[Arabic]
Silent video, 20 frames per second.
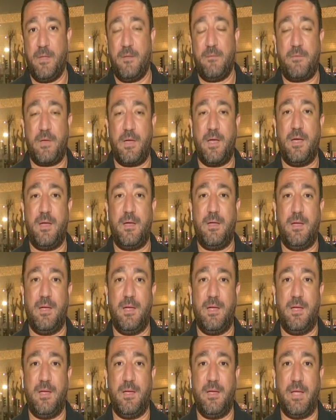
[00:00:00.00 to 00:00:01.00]
ف
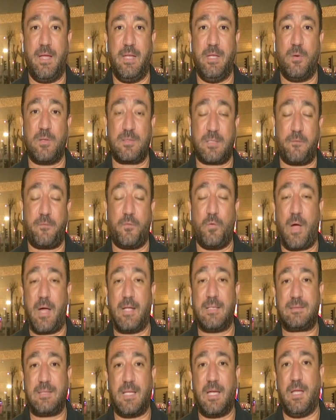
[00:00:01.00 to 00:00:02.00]
يعني وصفوا
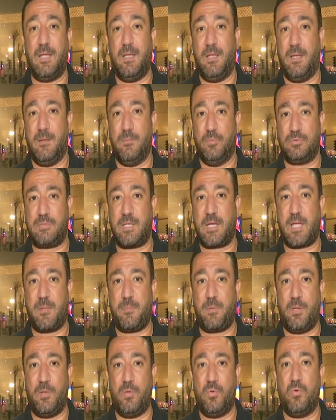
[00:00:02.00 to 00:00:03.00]
حتى المنتخب
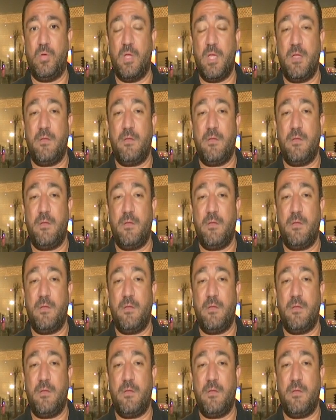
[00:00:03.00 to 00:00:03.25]
انه